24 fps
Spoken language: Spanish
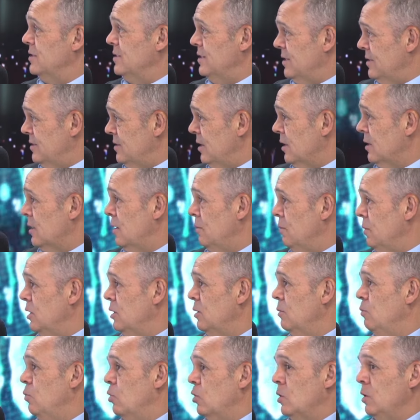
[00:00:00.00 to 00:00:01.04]

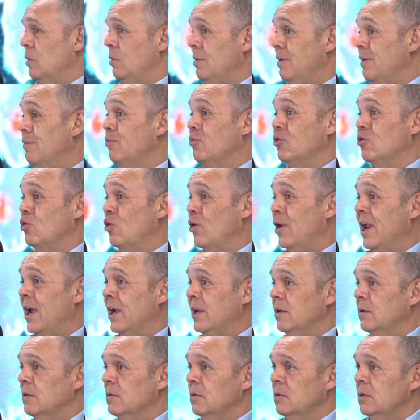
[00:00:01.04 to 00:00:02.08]
exactamente, porque vivimos
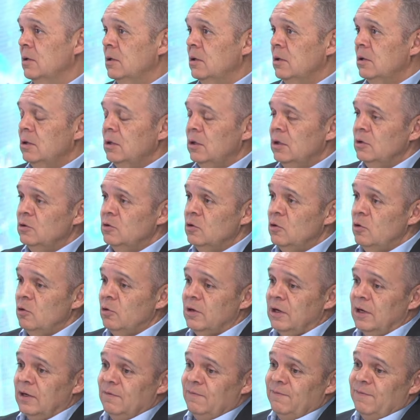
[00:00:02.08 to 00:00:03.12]
online. Entonces
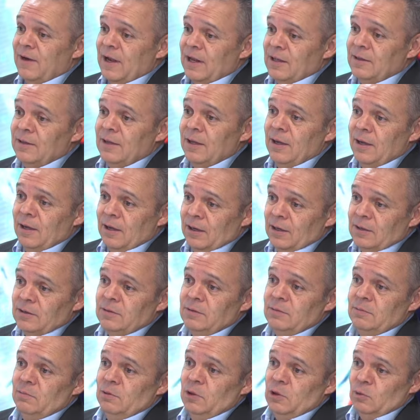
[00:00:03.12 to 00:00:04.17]
lo que falta
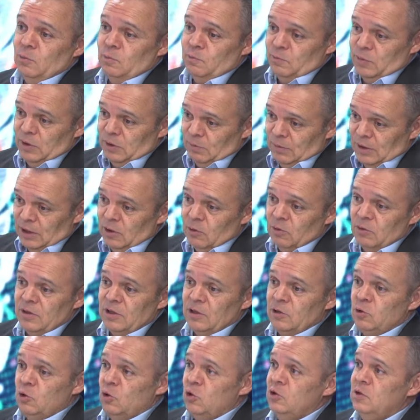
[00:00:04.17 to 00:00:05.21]
es, bueno, primero
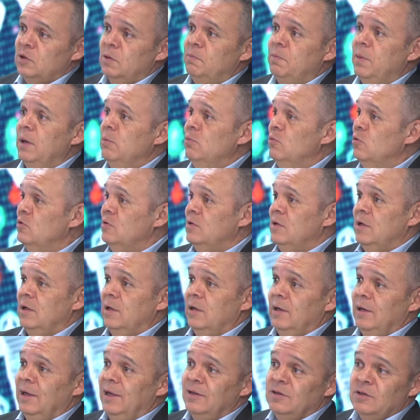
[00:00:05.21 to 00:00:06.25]
que todos sepamos
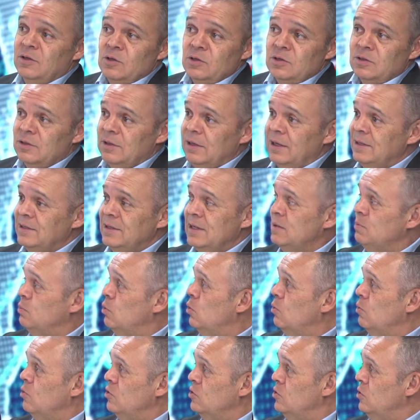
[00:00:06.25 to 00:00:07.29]
que esos, esas
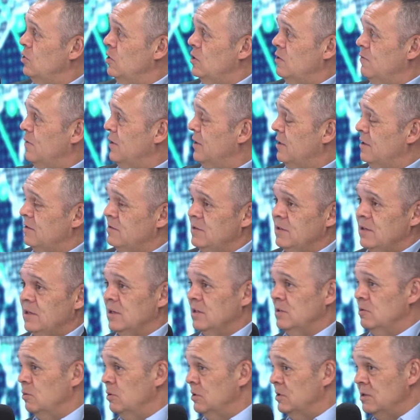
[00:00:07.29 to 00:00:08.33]
promociones
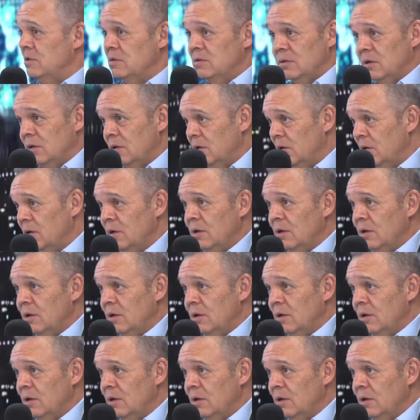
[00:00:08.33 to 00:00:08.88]
fantásticas no existen,